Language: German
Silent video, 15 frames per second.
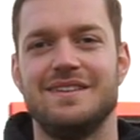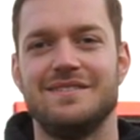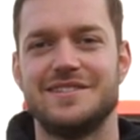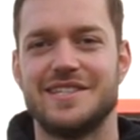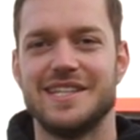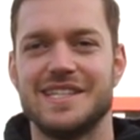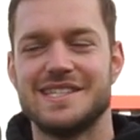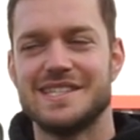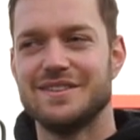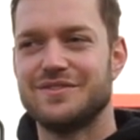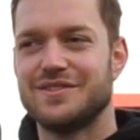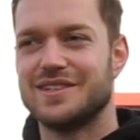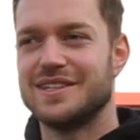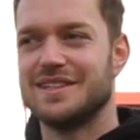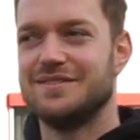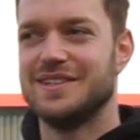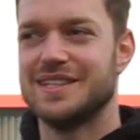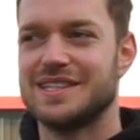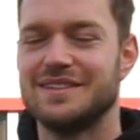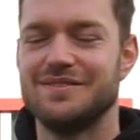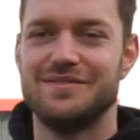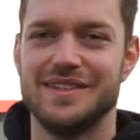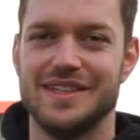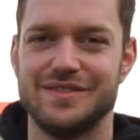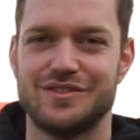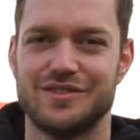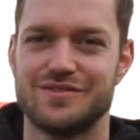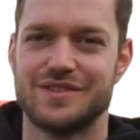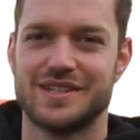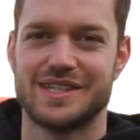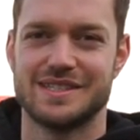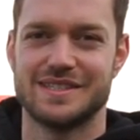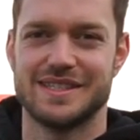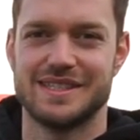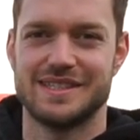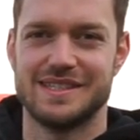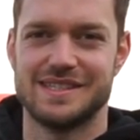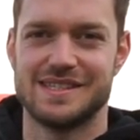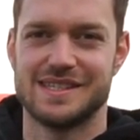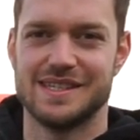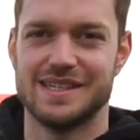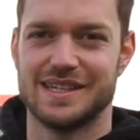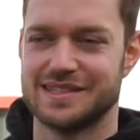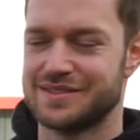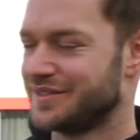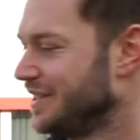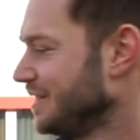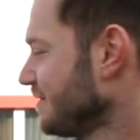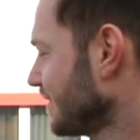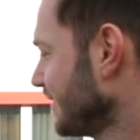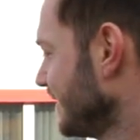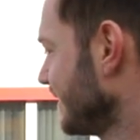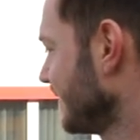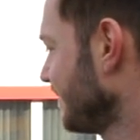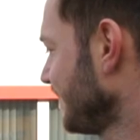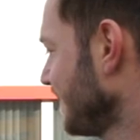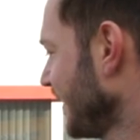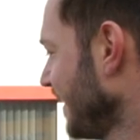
Wir stehen jetzt hier vor der Wirken W35 DC Asphaltfräse.